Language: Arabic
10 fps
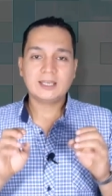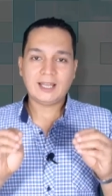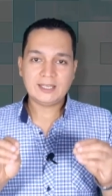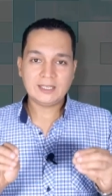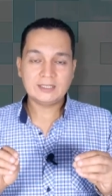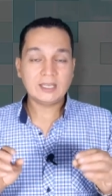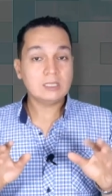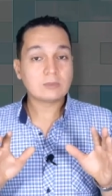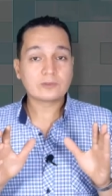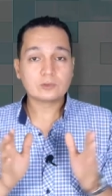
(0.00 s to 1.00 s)
العيان ده
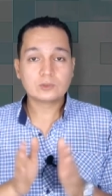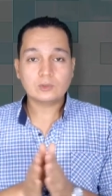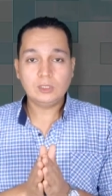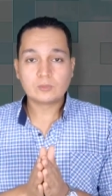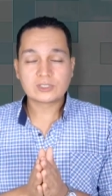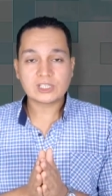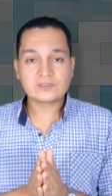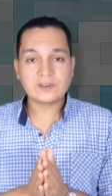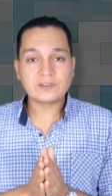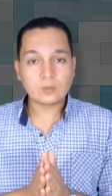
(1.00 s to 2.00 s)
المفروض يروح
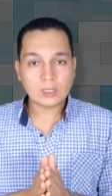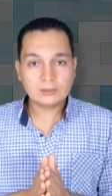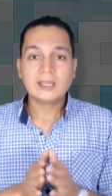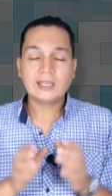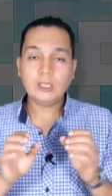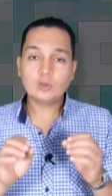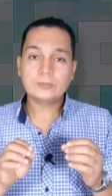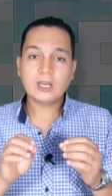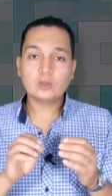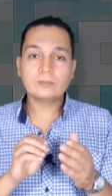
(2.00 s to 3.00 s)
المستشفى فورا لانه
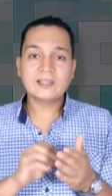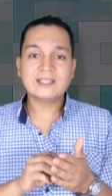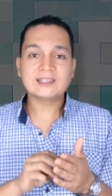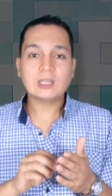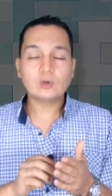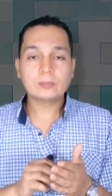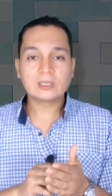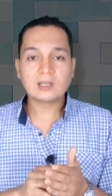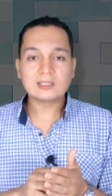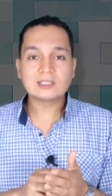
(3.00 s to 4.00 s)
بياخد ماده الدو
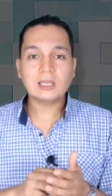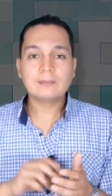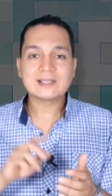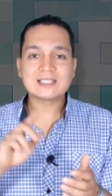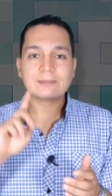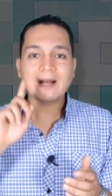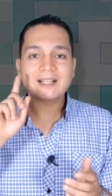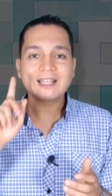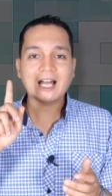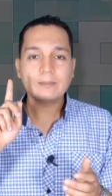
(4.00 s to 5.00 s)
بالجلطه بس
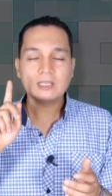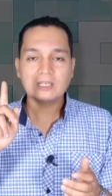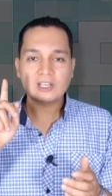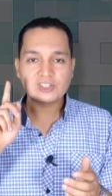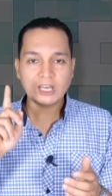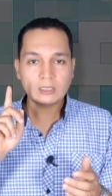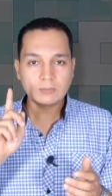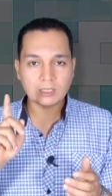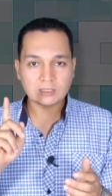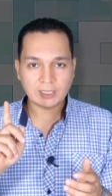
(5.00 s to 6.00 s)
بعد عمل الاشعه
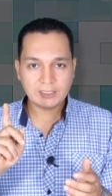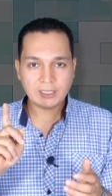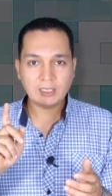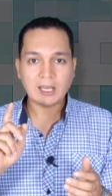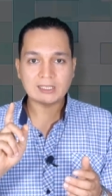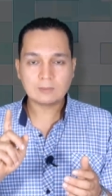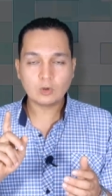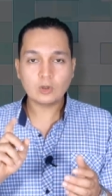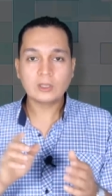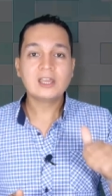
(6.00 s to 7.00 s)
المقطعيه على
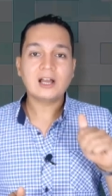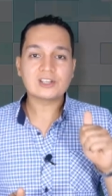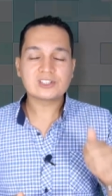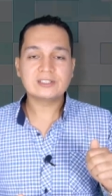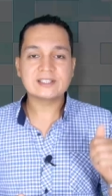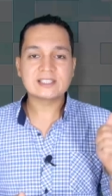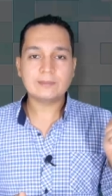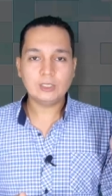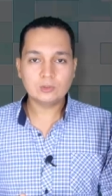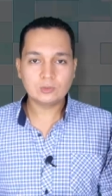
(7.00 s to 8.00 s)
المخ عشان
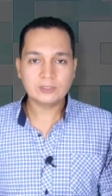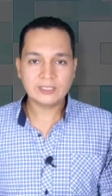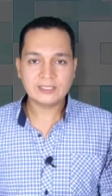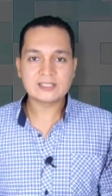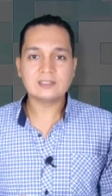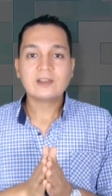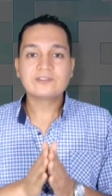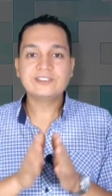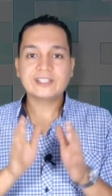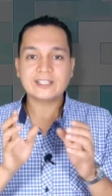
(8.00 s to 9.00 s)
يستبعدوا النزيف
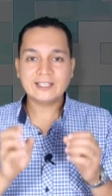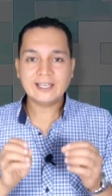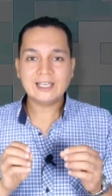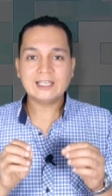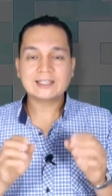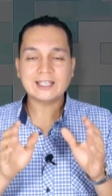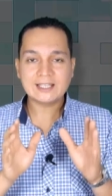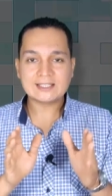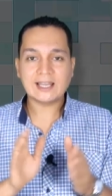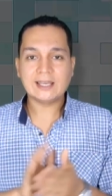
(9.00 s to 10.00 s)
في خلال
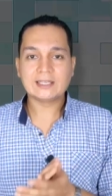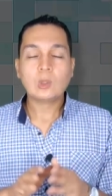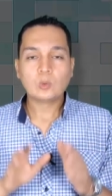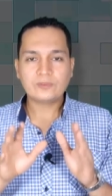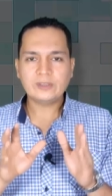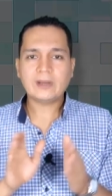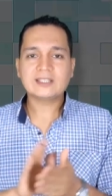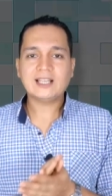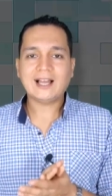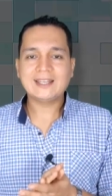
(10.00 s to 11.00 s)
3 ساعات وفي بعض
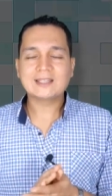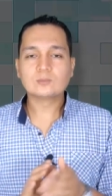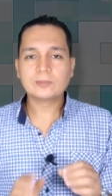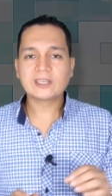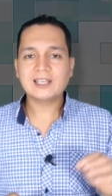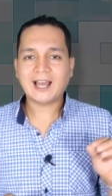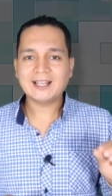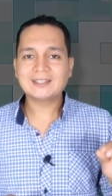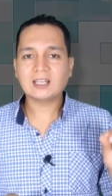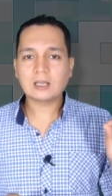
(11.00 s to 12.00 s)
الحالات ممكن
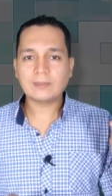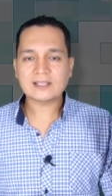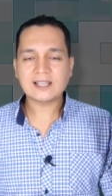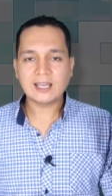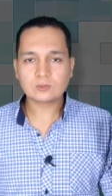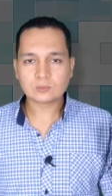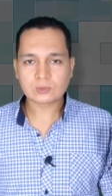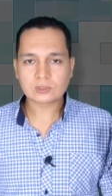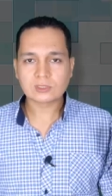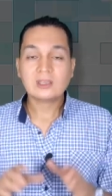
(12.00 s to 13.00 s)
لحد 4 ساعات
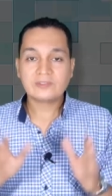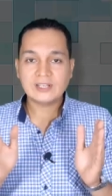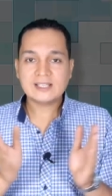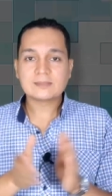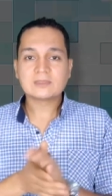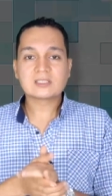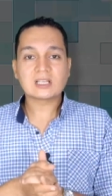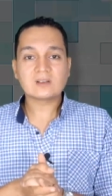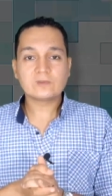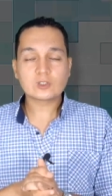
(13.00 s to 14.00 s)
ونص فلازم
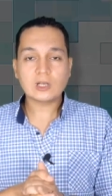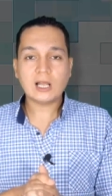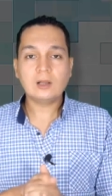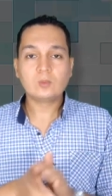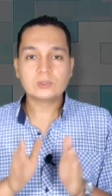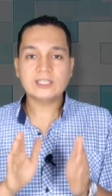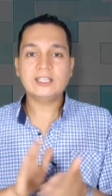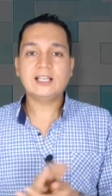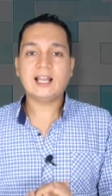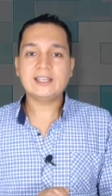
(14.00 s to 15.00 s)
تتصرف بسرعه
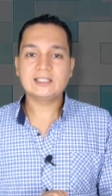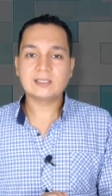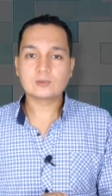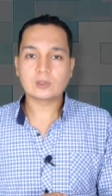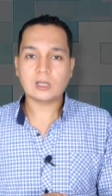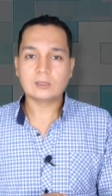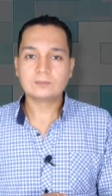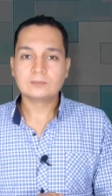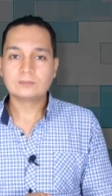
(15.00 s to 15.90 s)
وتنقل العيان ده بسرعه